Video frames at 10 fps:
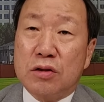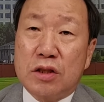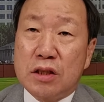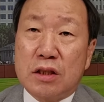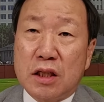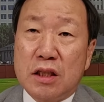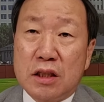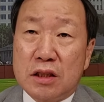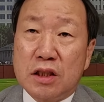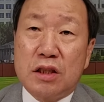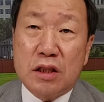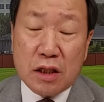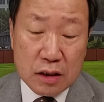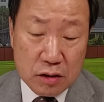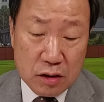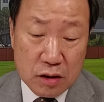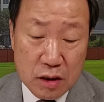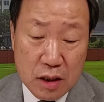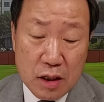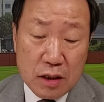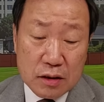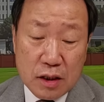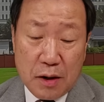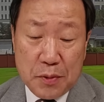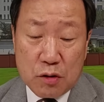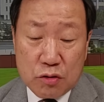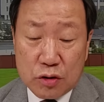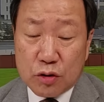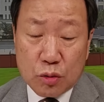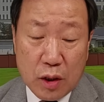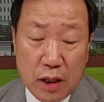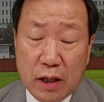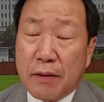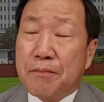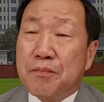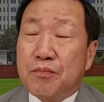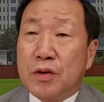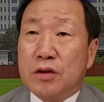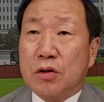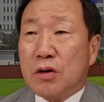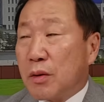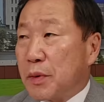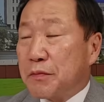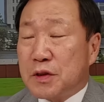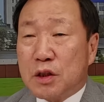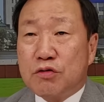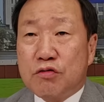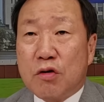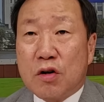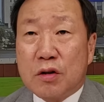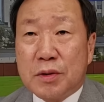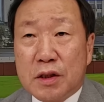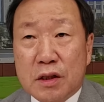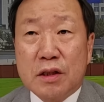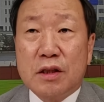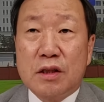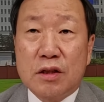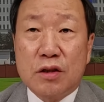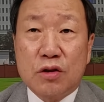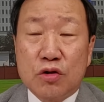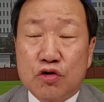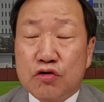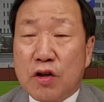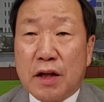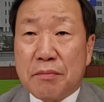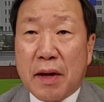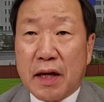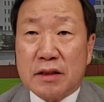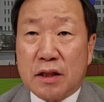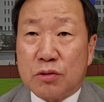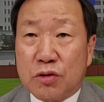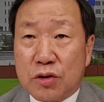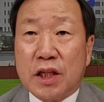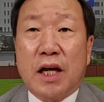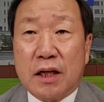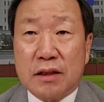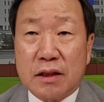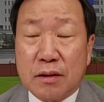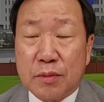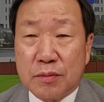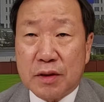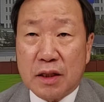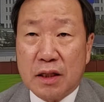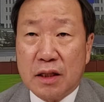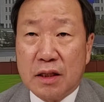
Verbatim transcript: 전 실장이 지시를 해서 차병원 쪽에 성남FC 후원금을 중간 매개자로서 제안한 사람입니다.